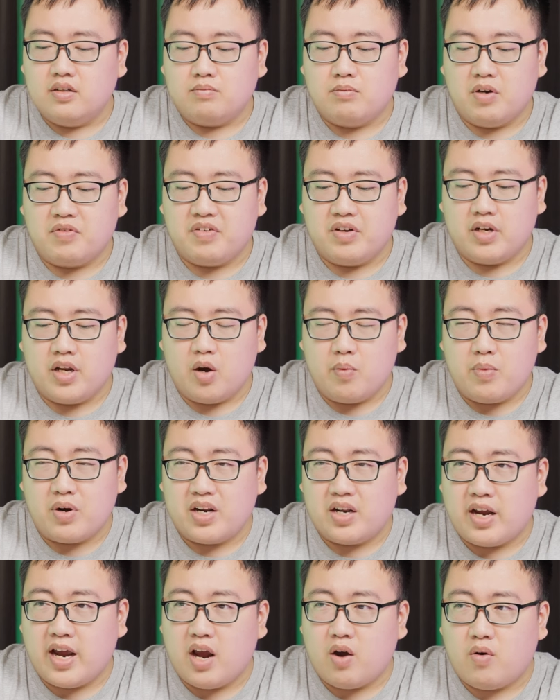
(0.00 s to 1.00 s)
bởi vì nếu mà
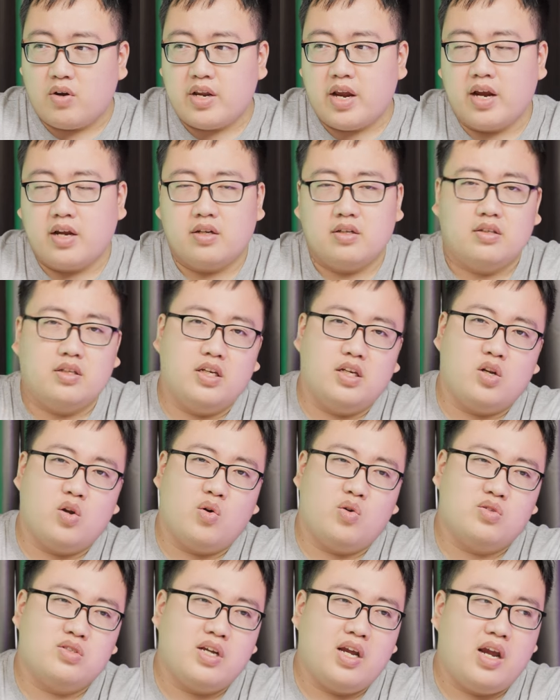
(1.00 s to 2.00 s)
nghe quá nhanh thì
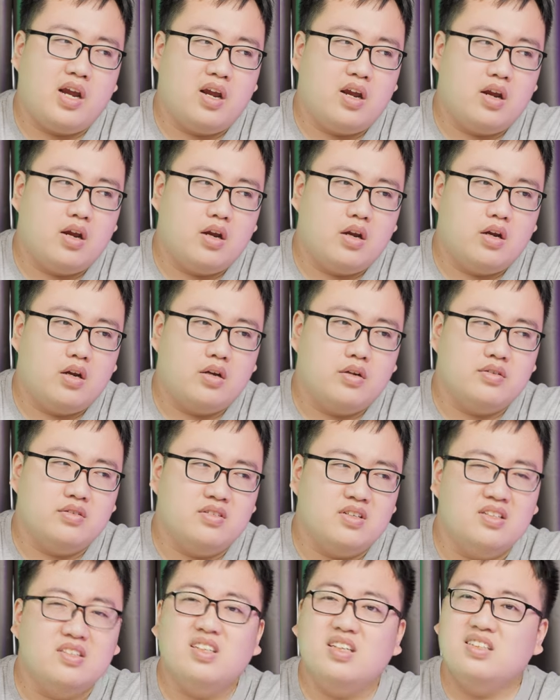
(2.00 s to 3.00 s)
nó sẽ
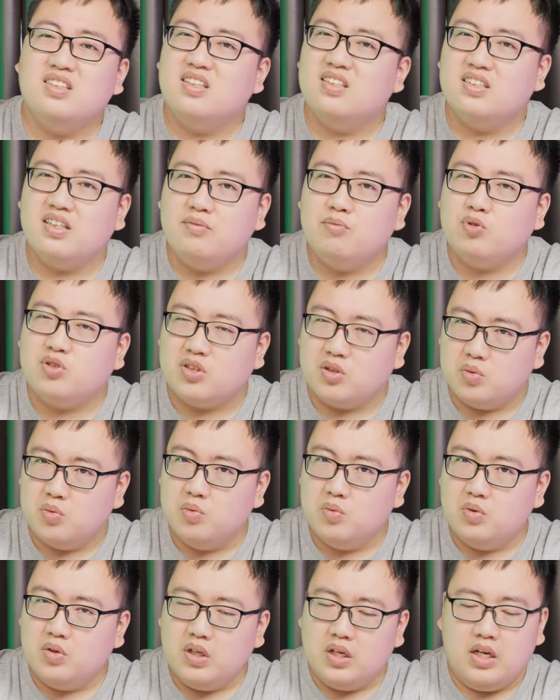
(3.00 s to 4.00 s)
dính một xíu.
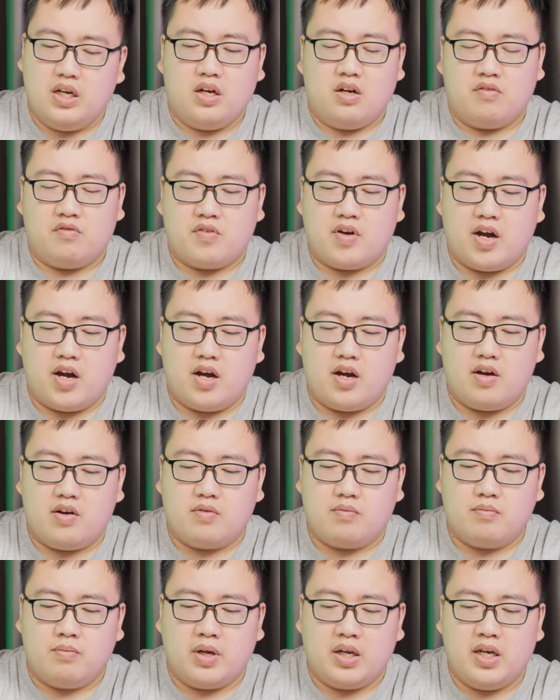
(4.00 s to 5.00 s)

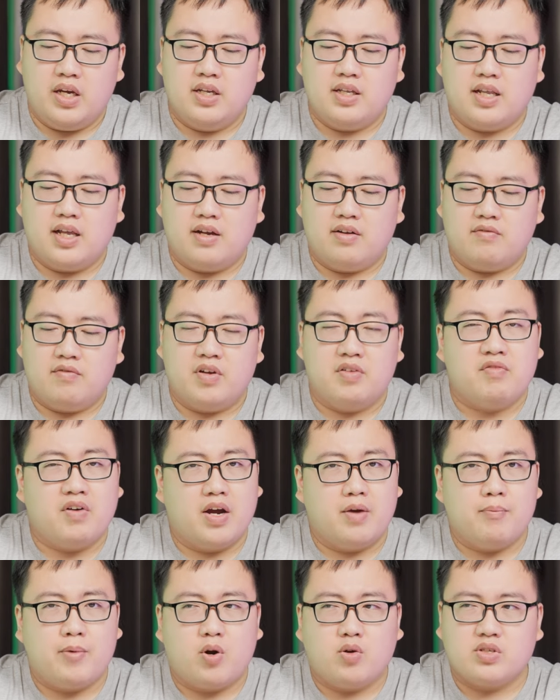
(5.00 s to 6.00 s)
Và mình nghĩ là vì
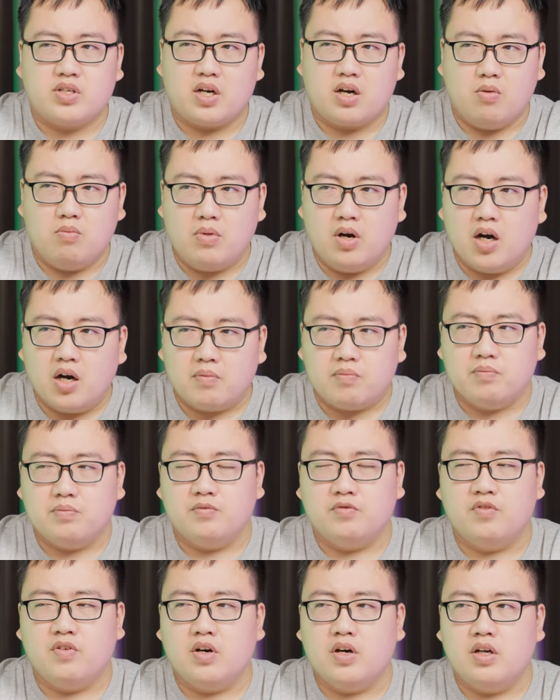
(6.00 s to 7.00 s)
vậy mà nó sẽ không hợp
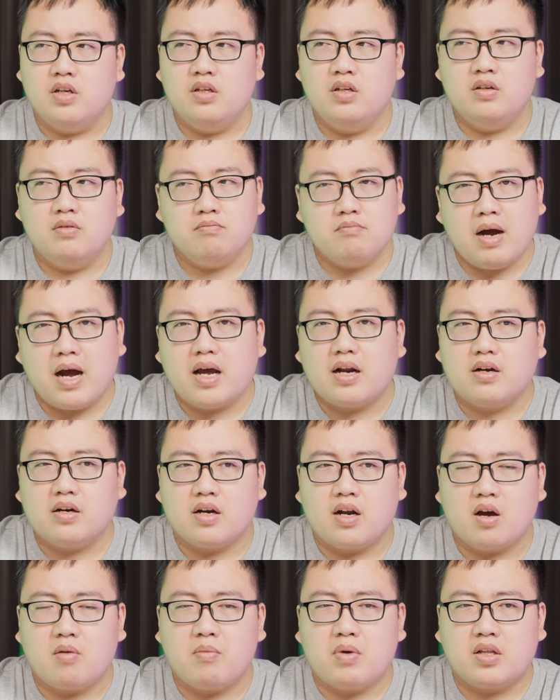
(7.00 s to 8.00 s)
với những
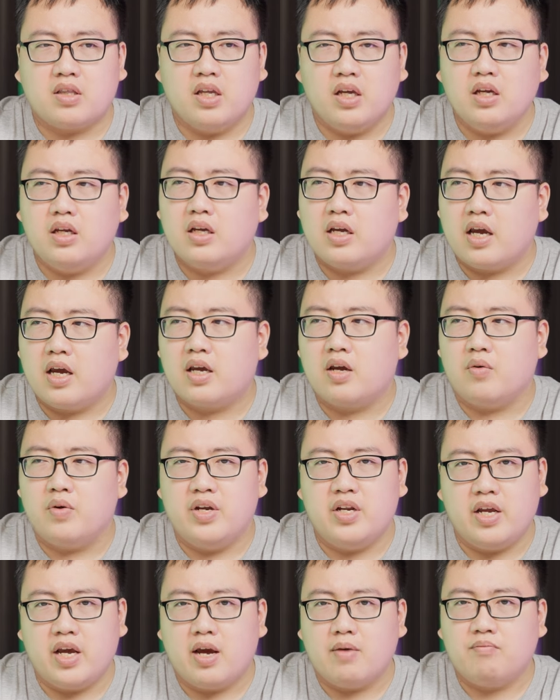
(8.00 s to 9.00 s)
bạn nào mà thích nghe kiểu
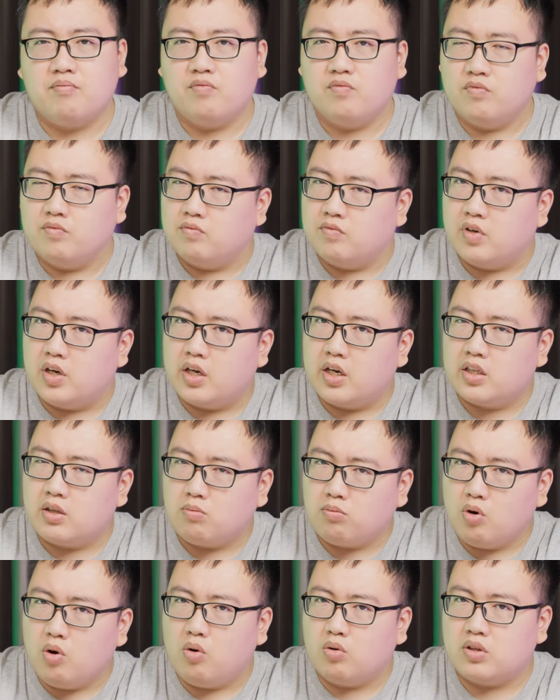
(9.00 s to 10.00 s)
EDM với cái
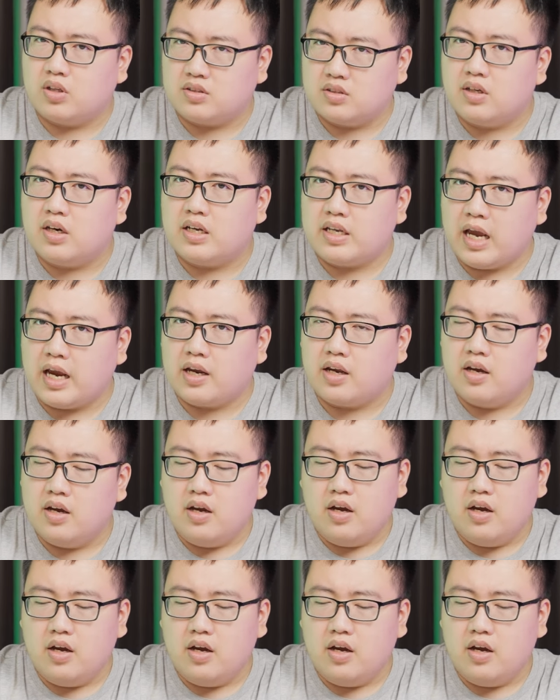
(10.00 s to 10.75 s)
tốc độ thật sự là nhanh.